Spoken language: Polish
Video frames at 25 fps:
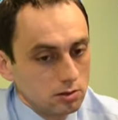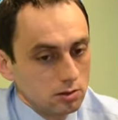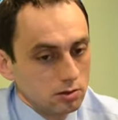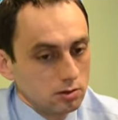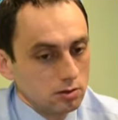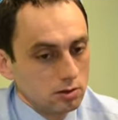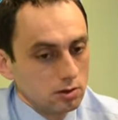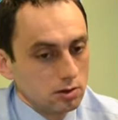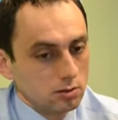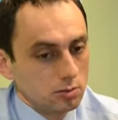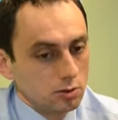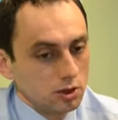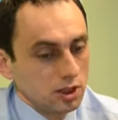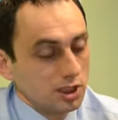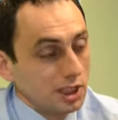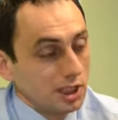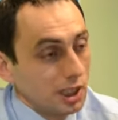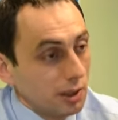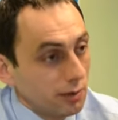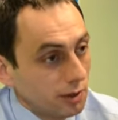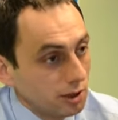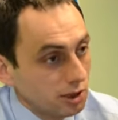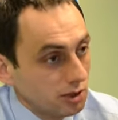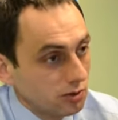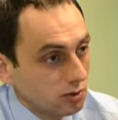y,
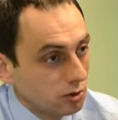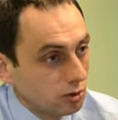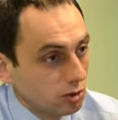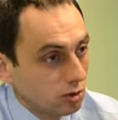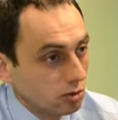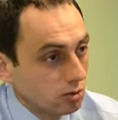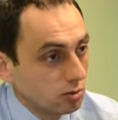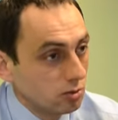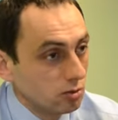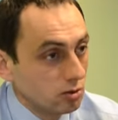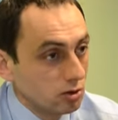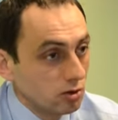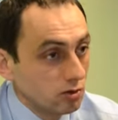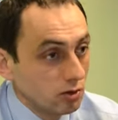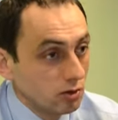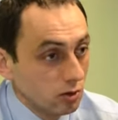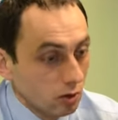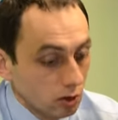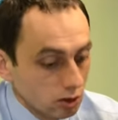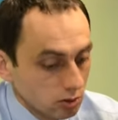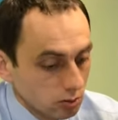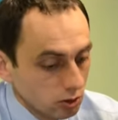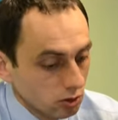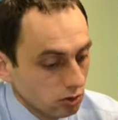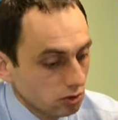sprzedała się w
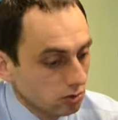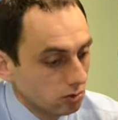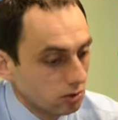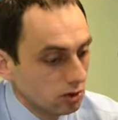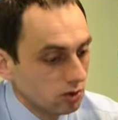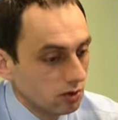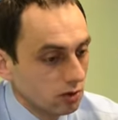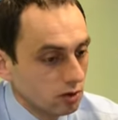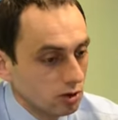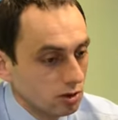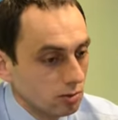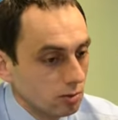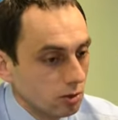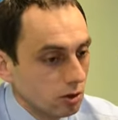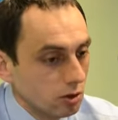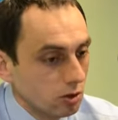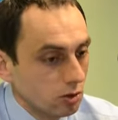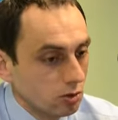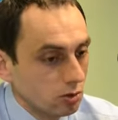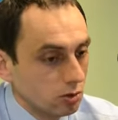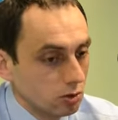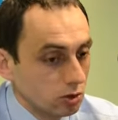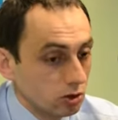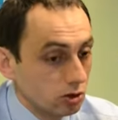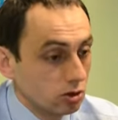1989
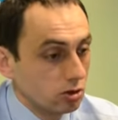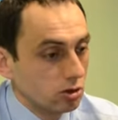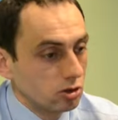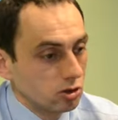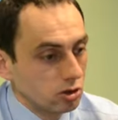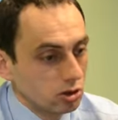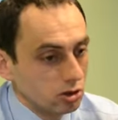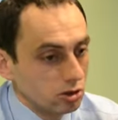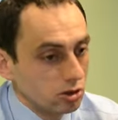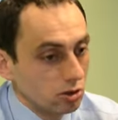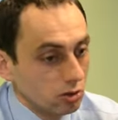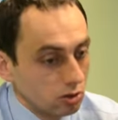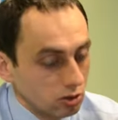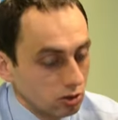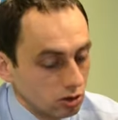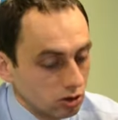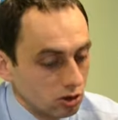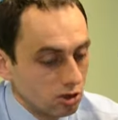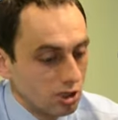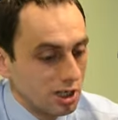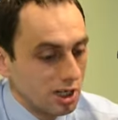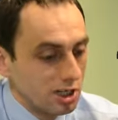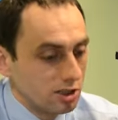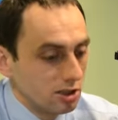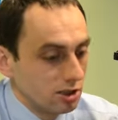roku, czy, czy, do, czy
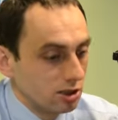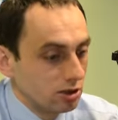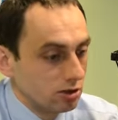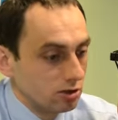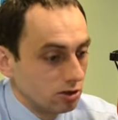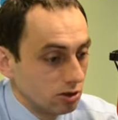źle, że,